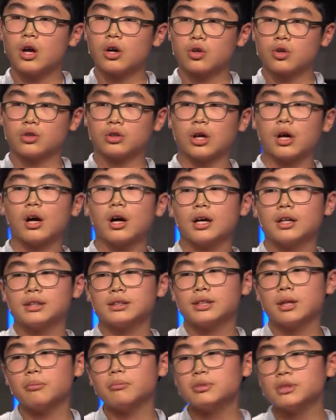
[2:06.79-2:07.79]
그러다가
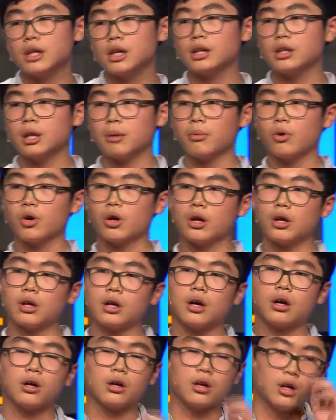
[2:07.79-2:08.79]
한 3, 4일 되면
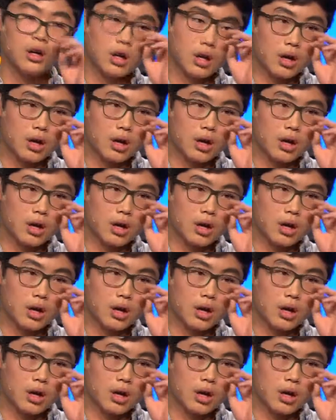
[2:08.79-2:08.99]
애가